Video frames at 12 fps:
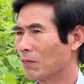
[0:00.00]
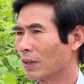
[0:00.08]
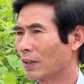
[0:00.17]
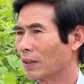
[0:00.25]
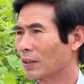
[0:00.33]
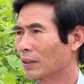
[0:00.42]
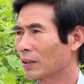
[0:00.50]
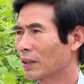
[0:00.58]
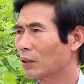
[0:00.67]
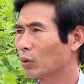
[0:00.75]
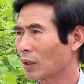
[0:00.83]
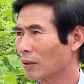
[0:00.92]
về cái
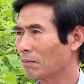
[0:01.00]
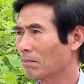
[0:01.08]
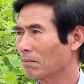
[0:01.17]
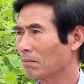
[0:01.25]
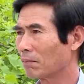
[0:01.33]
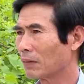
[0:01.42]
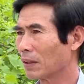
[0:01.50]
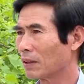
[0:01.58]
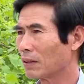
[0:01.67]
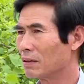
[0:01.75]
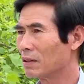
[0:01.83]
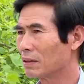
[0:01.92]
kỹ thuật
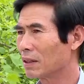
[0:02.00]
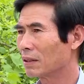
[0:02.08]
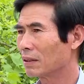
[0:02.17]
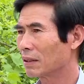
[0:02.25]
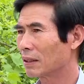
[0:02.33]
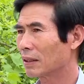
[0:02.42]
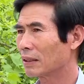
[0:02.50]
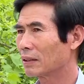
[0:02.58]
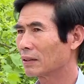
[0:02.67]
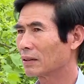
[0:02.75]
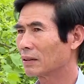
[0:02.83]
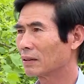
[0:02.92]
hướng dẫn cái cách
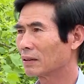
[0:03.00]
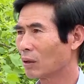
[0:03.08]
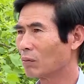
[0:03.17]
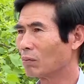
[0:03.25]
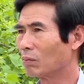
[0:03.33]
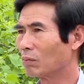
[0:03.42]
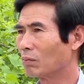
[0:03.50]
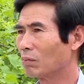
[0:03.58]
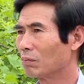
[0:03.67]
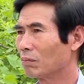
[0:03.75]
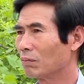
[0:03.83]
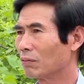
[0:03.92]
trồng
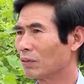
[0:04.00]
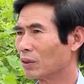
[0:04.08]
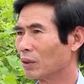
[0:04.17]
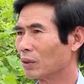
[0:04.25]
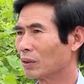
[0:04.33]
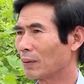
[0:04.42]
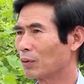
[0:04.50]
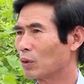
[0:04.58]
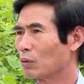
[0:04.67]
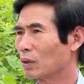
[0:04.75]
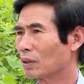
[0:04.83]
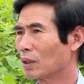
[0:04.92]
rồi tập
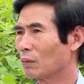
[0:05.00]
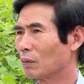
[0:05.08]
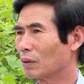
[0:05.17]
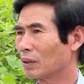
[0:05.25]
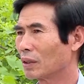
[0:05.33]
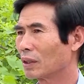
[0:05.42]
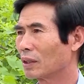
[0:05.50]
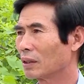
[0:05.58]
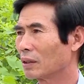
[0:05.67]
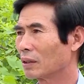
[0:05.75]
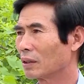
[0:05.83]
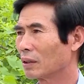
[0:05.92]
trung vào trồng vào những
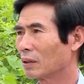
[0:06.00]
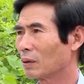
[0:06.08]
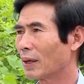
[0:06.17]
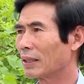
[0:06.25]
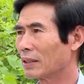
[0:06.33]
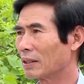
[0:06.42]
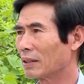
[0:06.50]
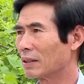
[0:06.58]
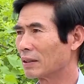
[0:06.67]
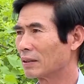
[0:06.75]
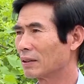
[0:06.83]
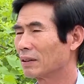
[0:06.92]
cái loại gì
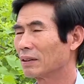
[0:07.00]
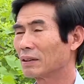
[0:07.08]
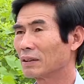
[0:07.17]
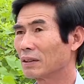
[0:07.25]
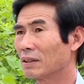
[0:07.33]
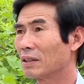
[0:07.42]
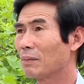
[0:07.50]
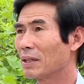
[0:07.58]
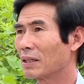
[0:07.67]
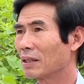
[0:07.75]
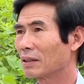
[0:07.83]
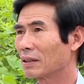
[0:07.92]
chứ, như
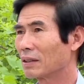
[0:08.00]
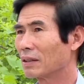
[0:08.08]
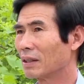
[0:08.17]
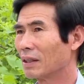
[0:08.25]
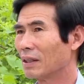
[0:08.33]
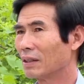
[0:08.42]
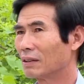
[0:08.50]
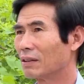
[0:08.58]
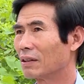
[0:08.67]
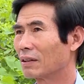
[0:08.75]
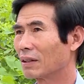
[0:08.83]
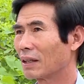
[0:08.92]
bây giờ thì
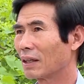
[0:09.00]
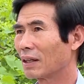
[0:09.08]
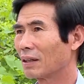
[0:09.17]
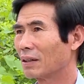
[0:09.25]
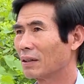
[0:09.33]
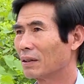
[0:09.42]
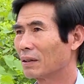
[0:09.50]
thường là